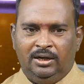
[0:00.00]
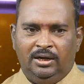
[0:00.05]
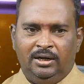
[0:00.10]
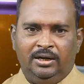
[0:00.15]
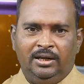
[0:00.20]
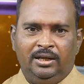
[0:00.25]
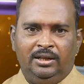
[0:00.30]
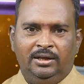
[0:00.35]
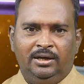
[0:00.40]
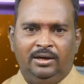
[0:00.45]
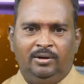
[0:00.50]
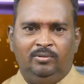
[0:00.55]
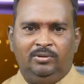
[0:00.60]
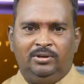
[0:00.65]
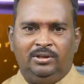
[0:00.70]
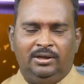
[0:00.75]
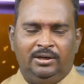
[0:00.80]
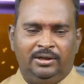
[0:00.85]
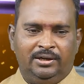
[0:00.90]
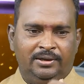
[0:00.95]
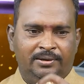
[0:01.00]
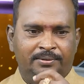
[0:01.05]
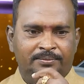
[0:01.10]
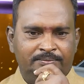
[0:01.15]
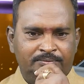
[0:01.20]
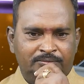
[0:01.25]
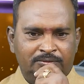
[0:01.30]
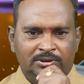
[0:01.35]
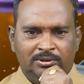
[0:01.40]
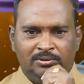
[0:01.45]
ఎట్లా అంటే అది ఎలా ఉంటుందంటే
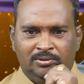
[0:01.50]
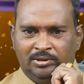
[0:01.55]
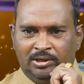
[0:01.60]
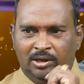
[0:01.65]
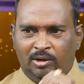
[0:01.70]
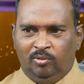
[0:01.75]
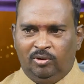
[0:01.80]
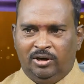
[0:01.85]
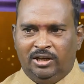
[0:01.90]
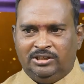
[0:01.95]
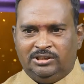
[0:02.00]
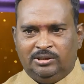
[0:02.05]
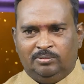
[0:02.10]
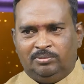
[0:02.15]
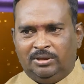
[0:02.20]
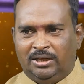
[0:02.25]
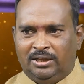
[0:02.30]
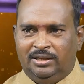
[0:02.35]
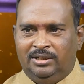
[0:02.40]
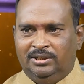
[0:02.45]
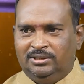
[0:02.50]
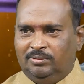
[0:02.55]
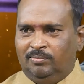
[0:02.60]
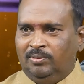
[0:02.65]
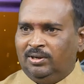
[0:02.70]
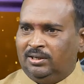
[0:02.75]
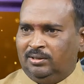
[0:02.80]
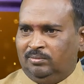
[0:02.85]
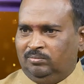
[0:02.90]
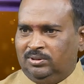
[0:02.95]
నలుగురు ఏది చెప్తే అదే
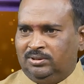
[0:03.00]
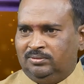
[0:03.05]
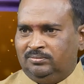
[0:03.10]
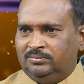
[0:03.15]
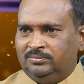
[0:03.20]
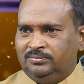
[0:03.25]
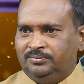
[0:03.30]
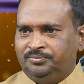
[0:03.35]
నిజం అంటాం మనం